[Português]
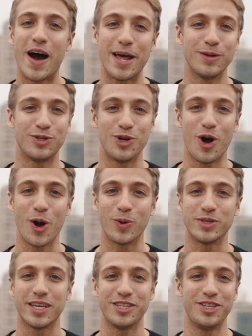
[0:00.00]
vários
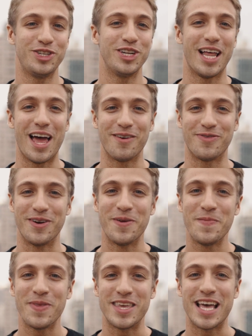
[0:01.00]
jogos que a gente leva
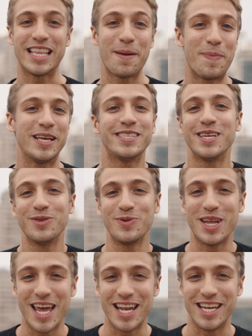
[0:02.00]
e até
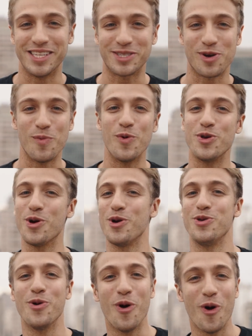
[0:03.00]
pensando neles, como o
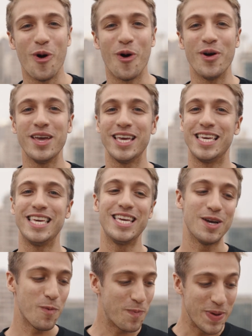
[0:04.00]
ioiô
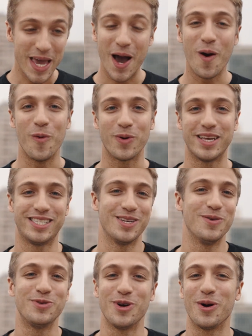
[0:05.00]
e o peão, que
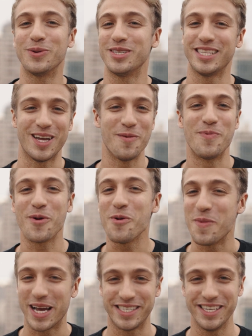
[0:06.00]
são jogos até um
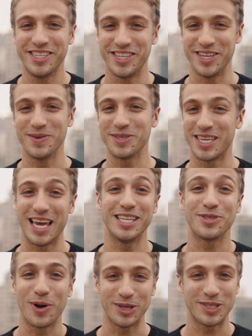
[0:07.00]
pouco mais antigos que
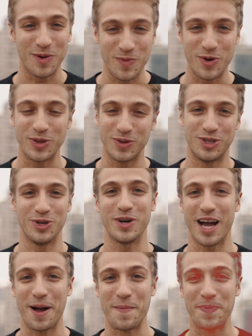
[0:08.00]
eles gostam muito de jogar.